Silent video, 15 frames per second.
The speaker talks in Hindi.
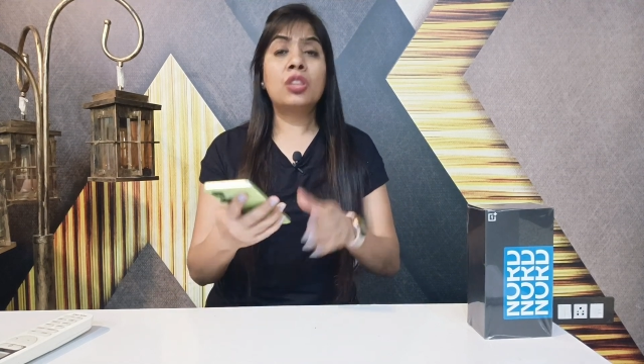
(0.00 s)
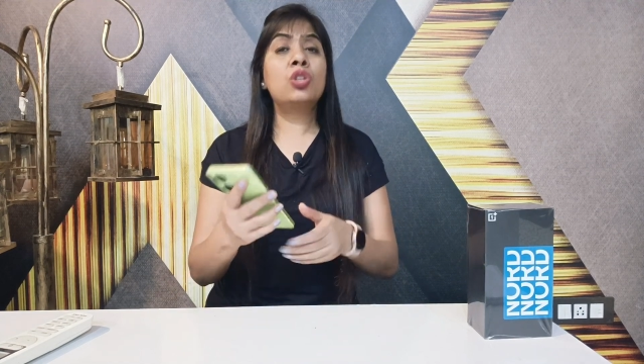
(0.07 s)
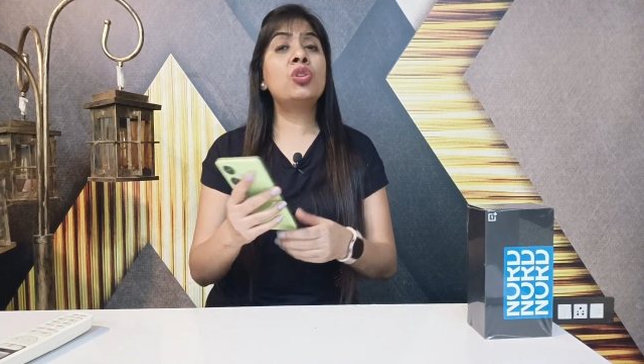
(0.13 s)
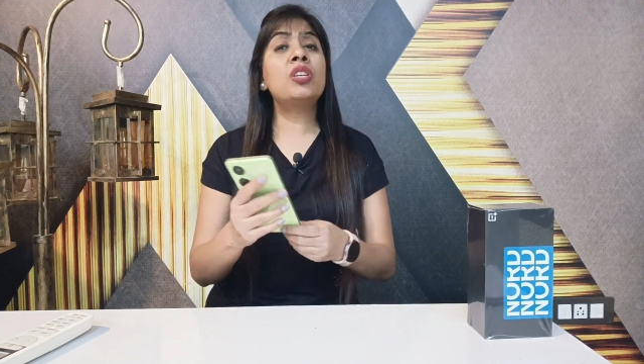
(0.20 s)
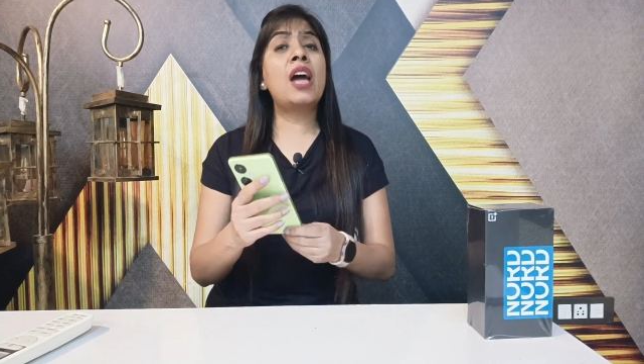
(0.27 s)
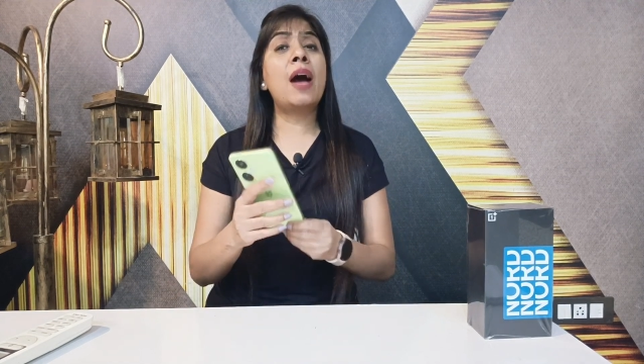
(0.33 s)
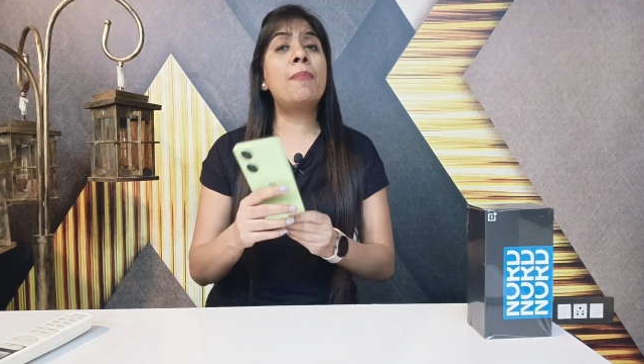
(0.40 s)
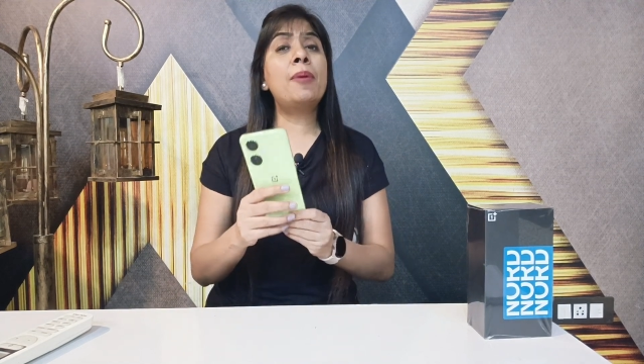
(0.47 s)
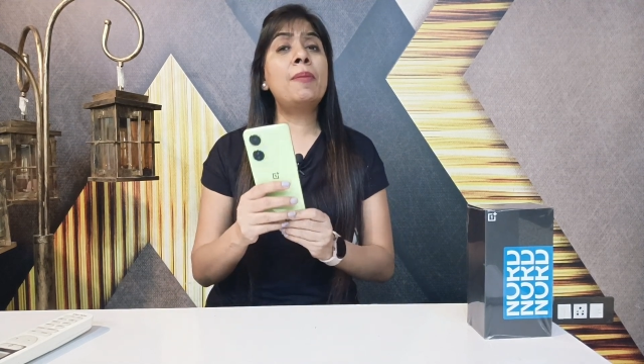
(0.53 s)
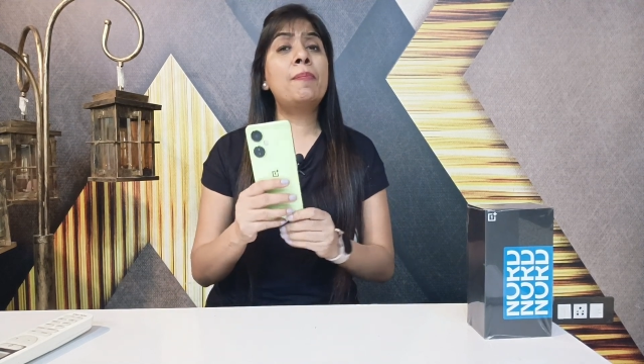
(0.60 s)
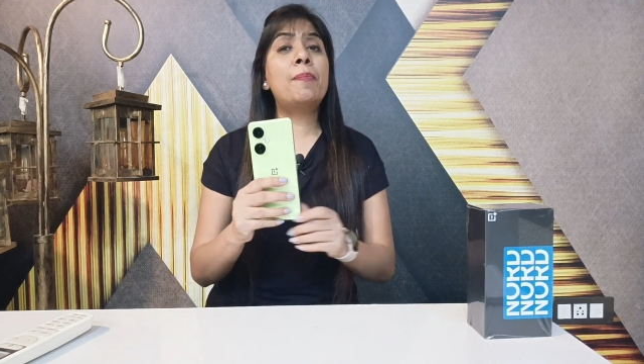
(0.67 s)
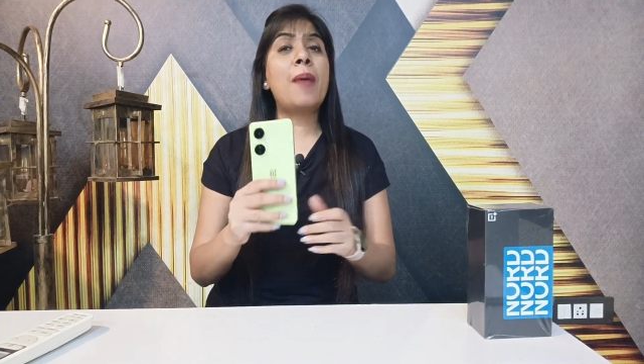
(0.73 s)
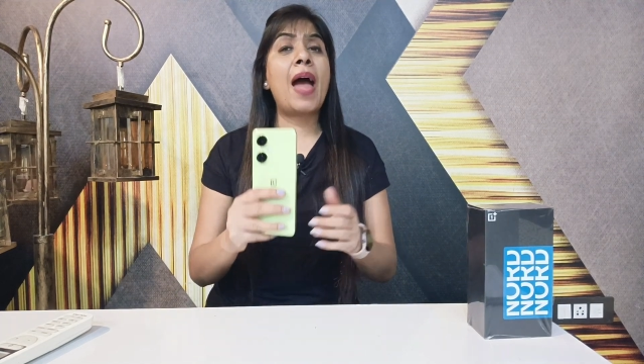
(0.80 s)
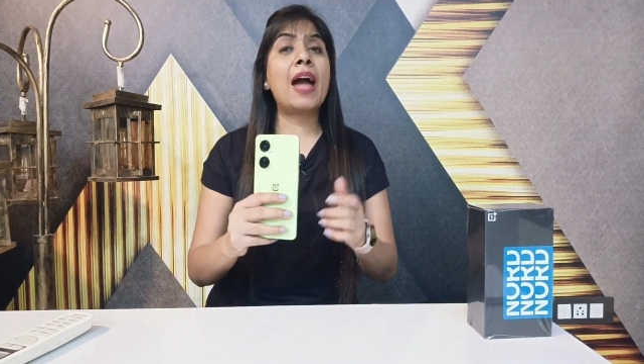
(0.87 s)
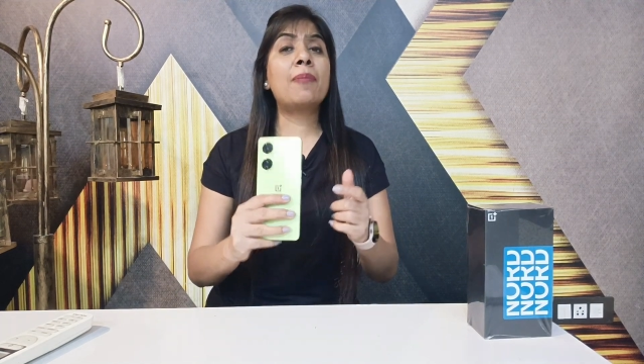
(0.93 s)
तो यहाँ पर
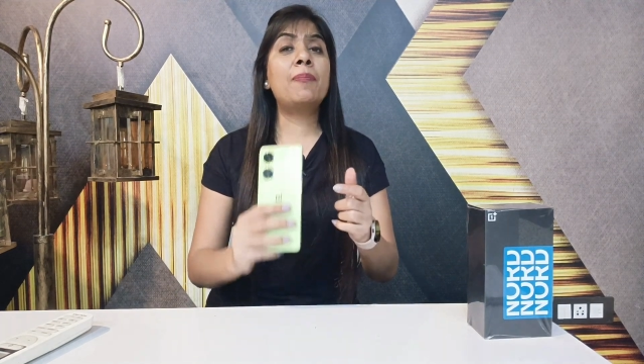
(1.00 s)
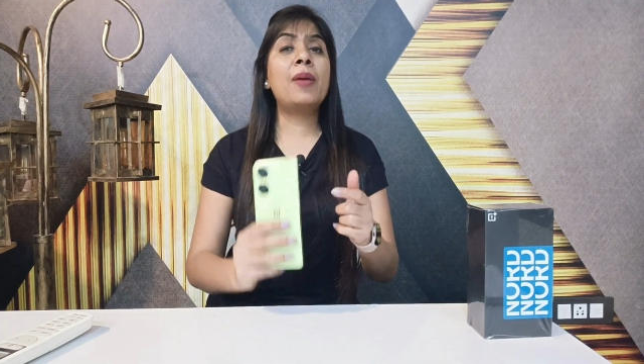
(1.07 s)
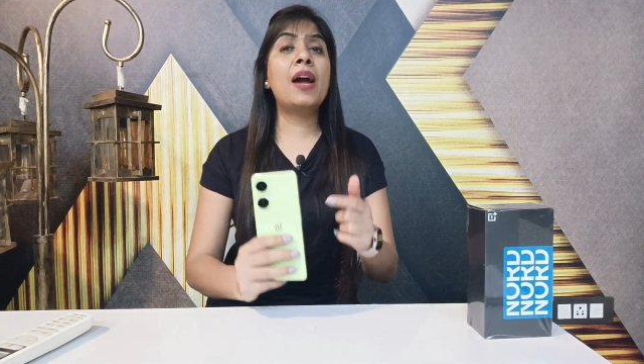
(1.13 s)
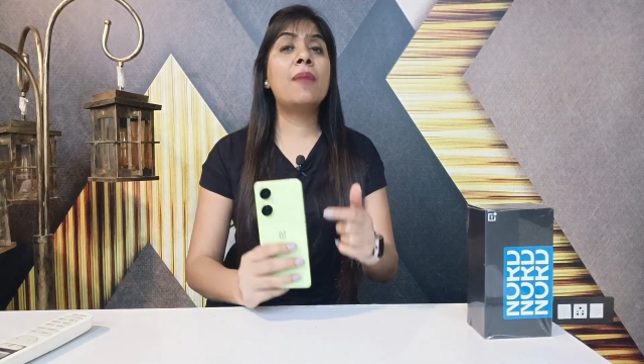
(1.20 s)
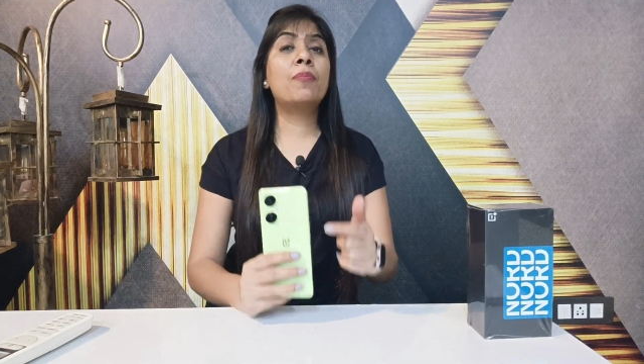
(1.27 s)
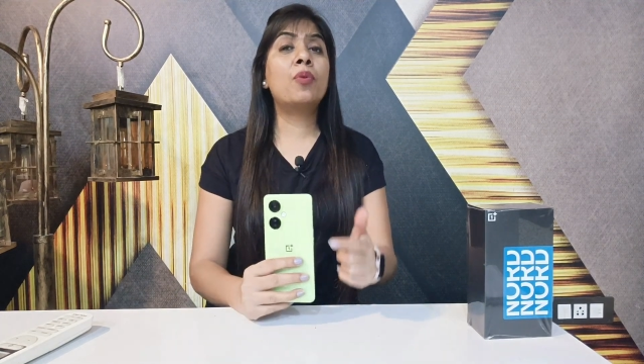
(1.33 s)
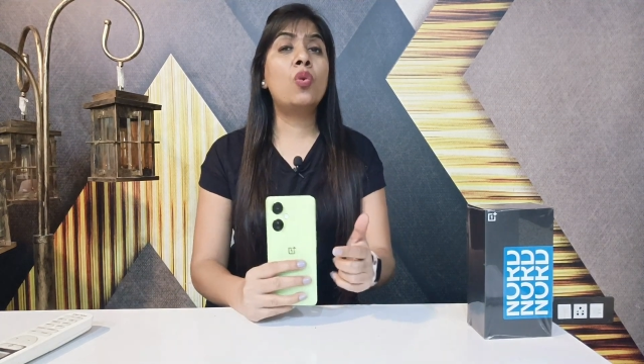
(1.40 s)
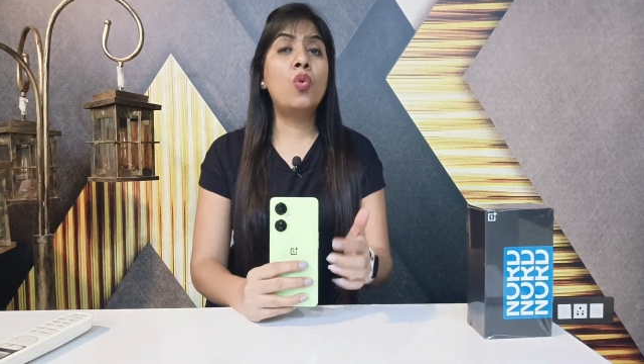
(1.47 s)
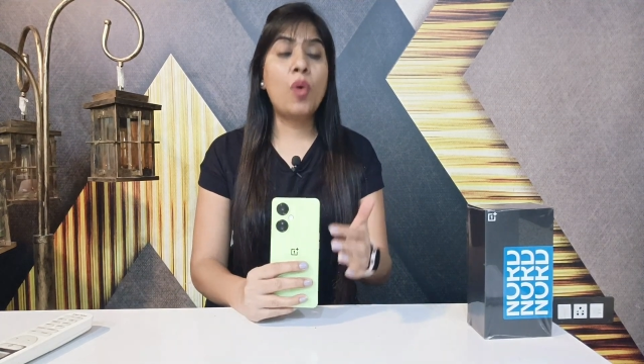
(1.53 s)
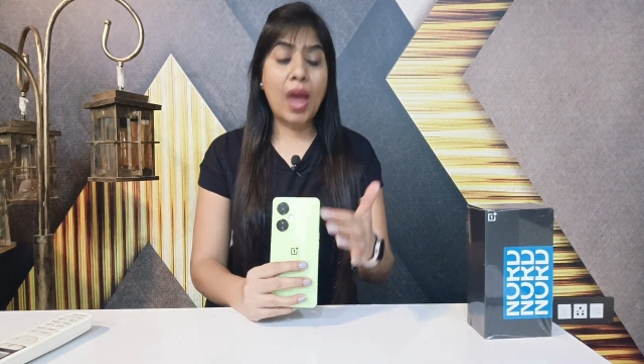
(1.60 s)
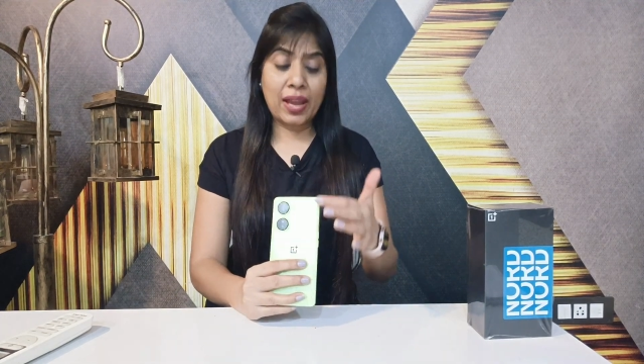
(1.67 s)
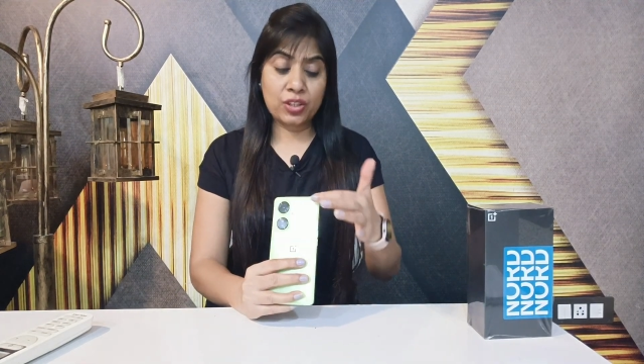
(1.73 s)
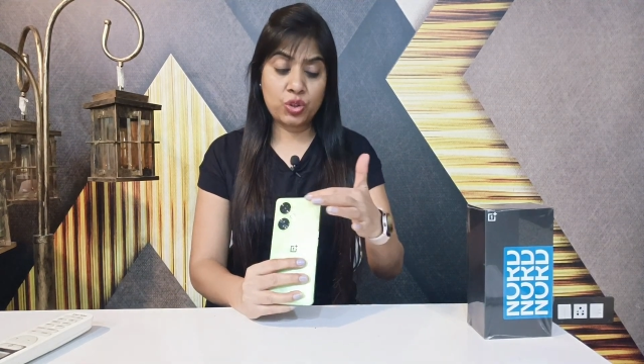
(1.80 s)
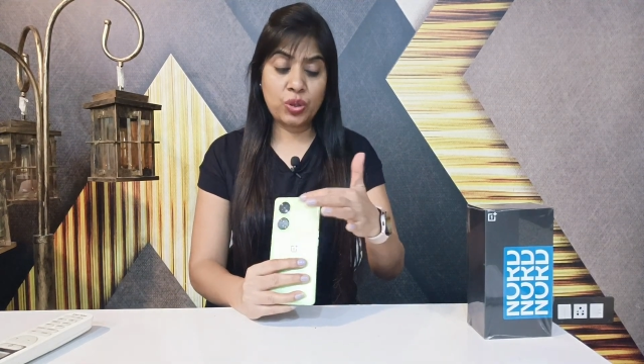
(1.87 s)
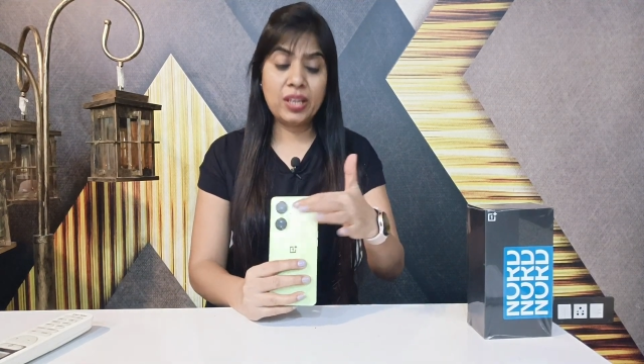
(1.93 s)
बैक पे आपको
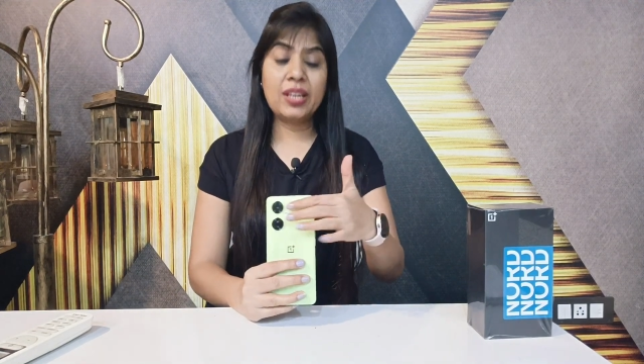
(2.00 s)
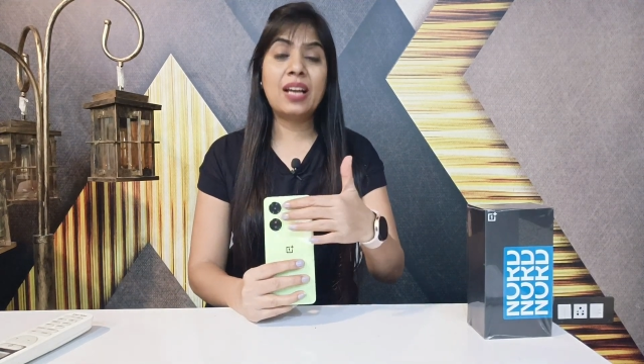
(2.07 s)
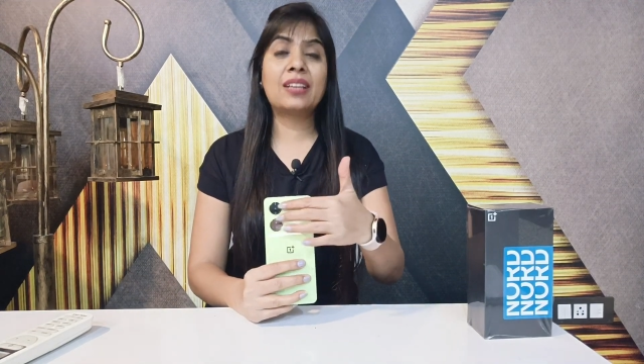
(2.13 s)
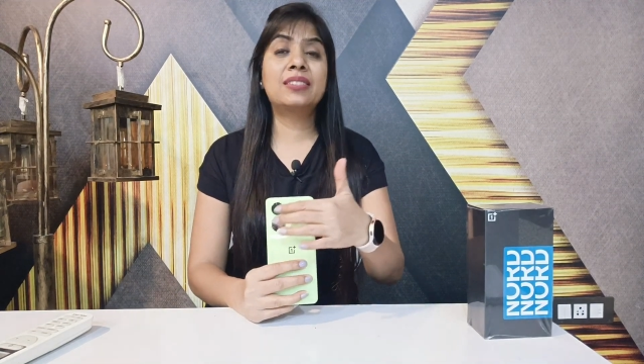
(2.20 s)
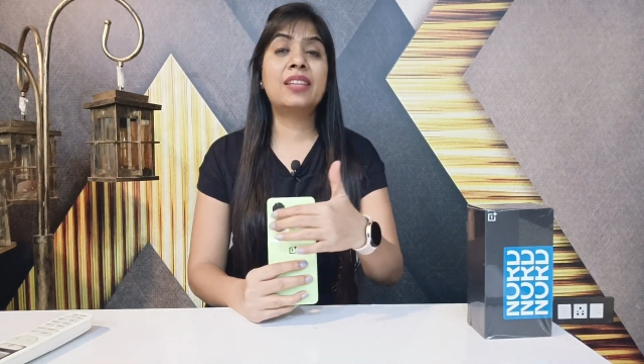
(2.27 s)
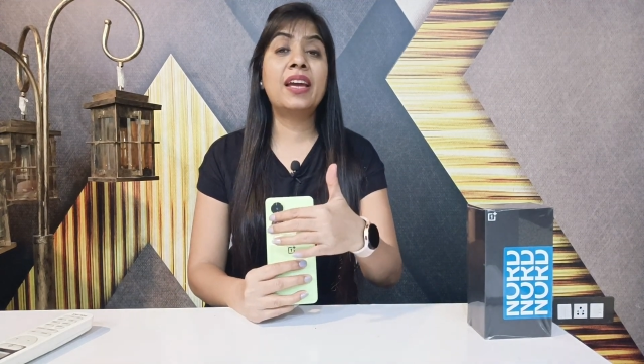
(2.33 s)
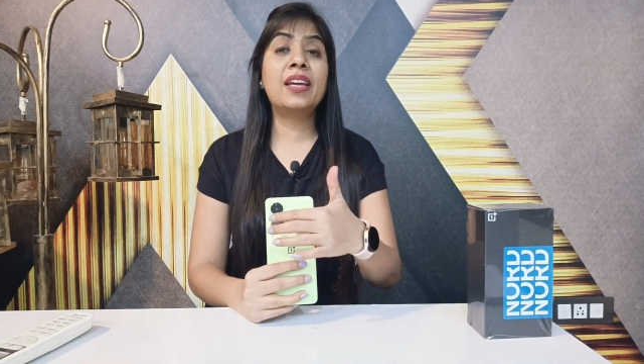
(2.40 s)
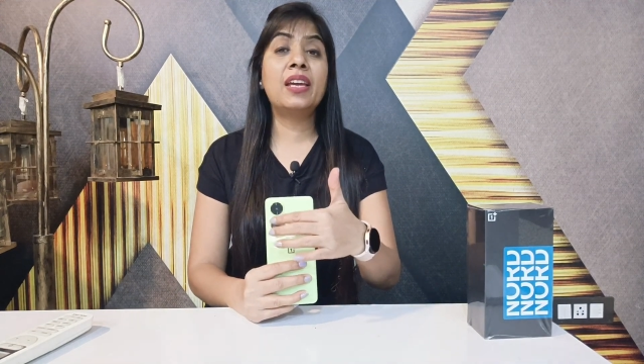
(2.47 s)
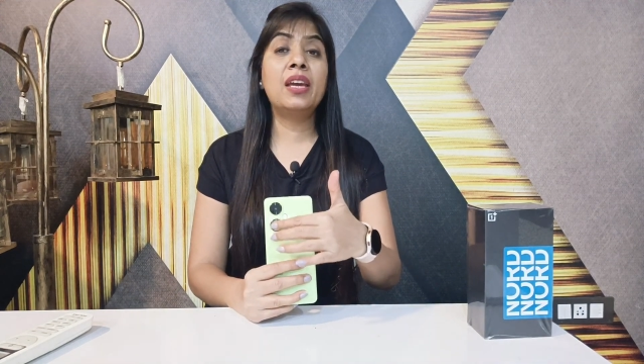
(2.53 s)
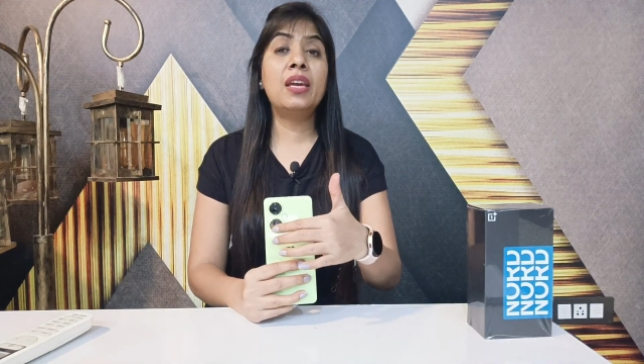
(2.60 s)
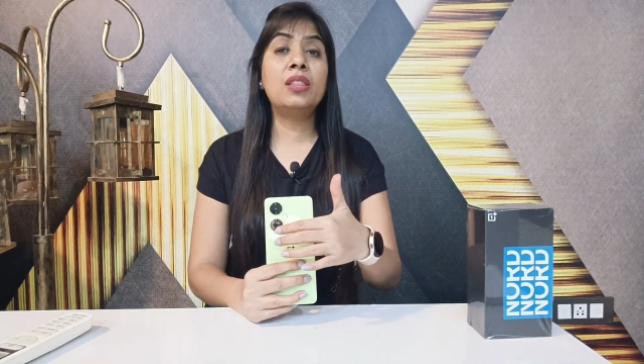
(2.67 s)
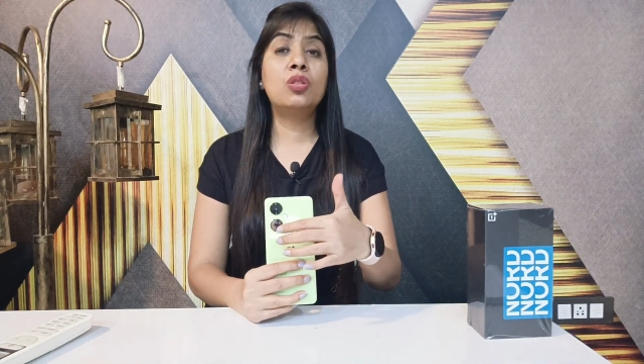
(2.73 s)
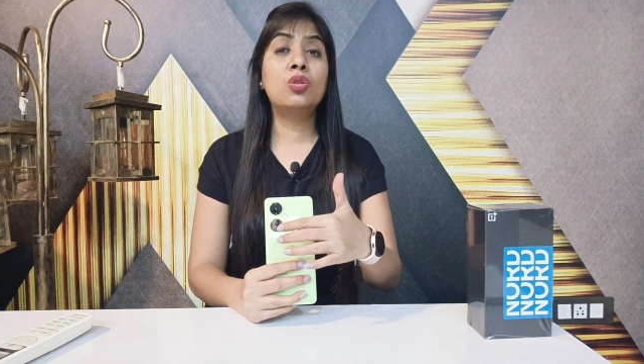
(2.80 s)
एक्चुअली लगता है कि